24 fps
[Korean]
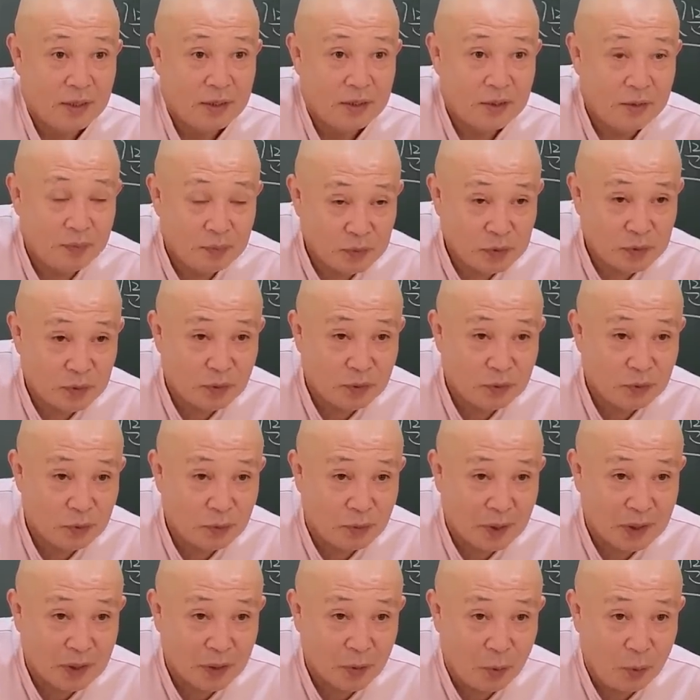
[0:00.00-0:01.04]

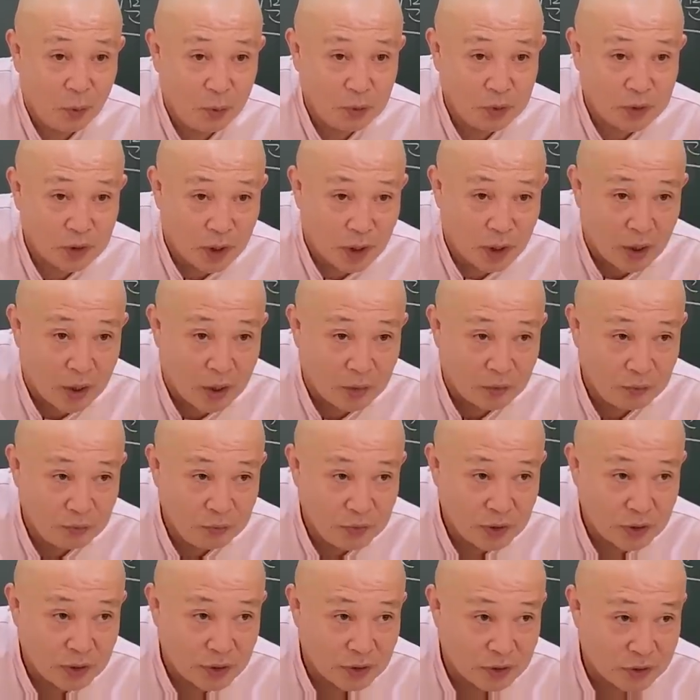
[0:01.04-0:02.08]
십성으로 만약에 혼자
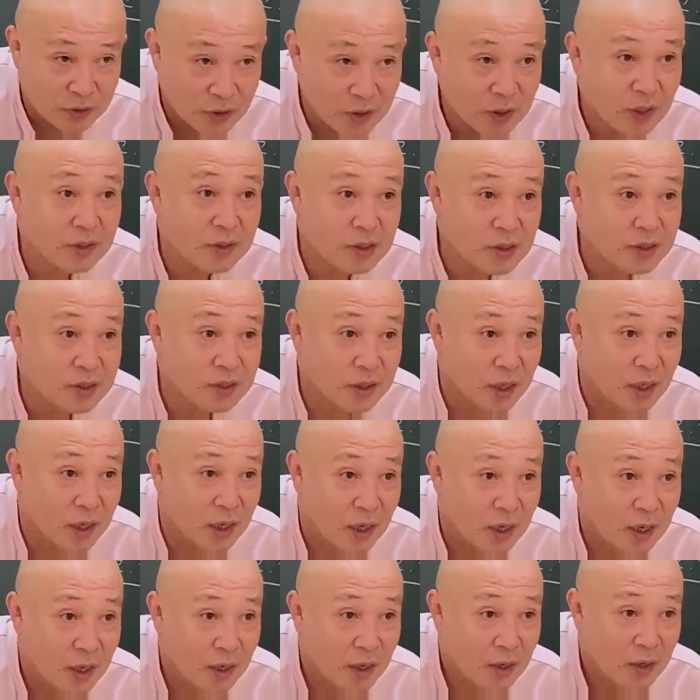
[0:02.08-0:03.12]
움직이는 성향들
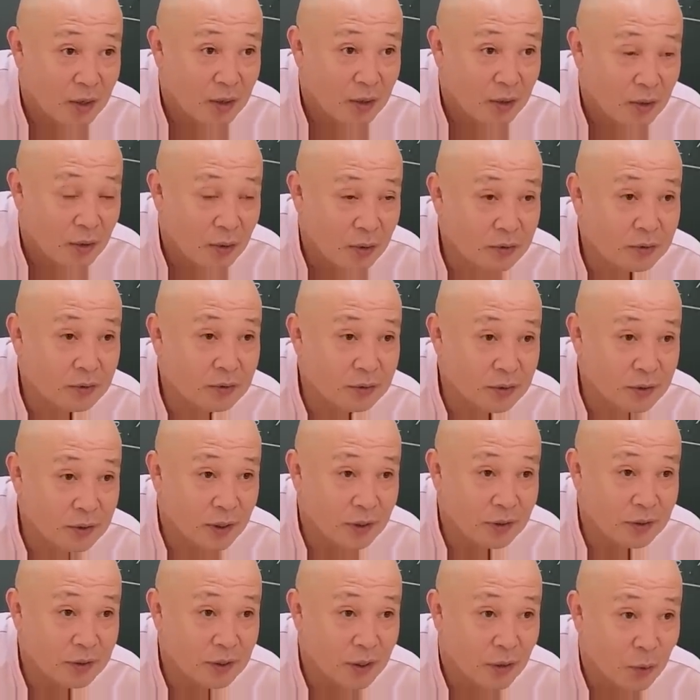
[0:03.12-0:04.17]
있잖아. 어떤
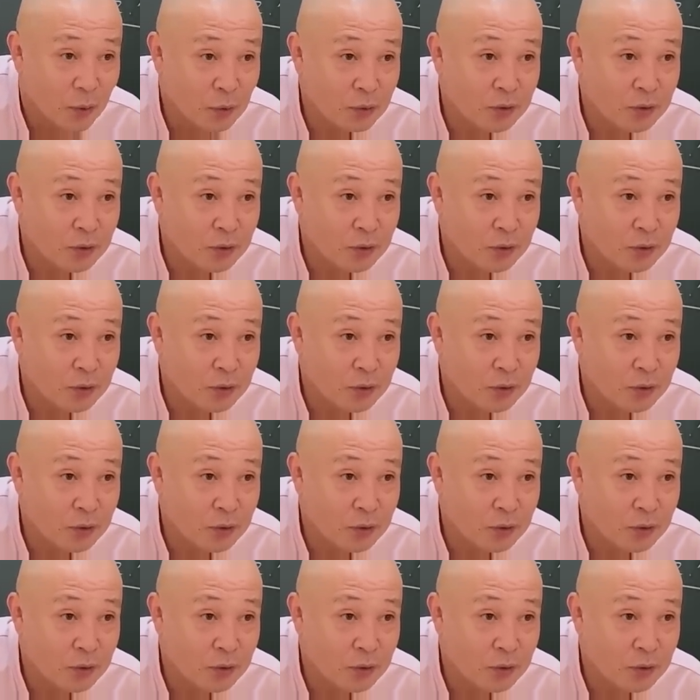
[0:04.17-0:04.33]
성향들이야?